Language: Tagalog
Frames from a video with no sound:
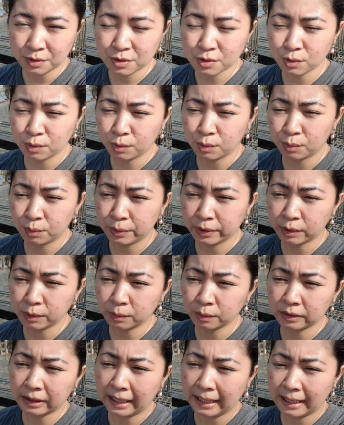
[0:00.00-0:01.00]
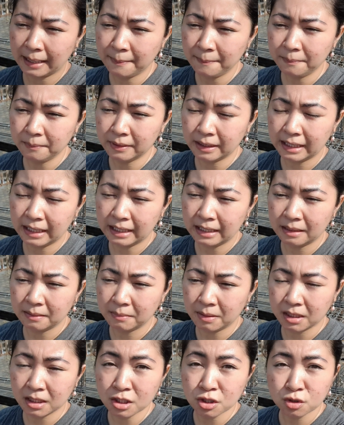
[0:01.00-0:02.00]
So we took time in
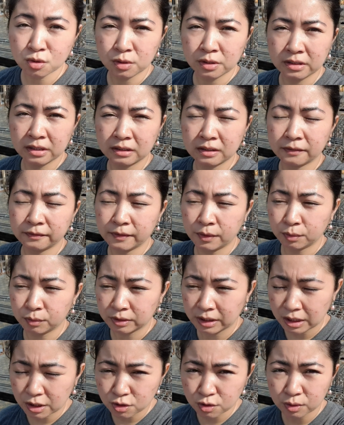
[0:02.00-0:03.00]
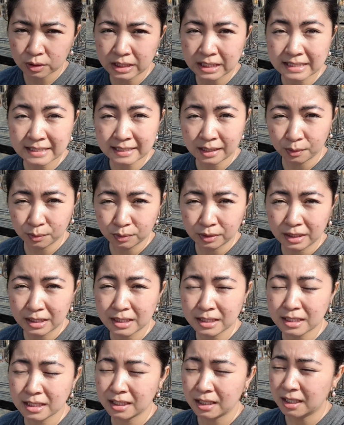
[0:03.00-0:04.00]
making sure that the foundation is sound
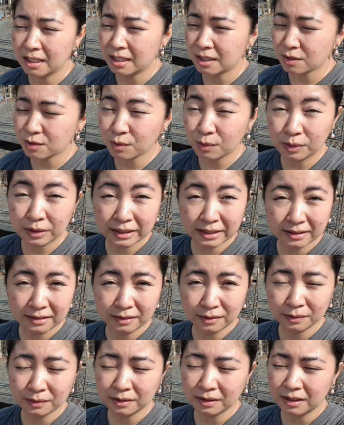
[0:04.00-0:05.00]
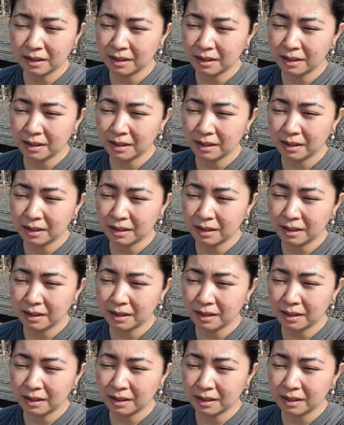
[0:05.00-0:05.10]
and solid no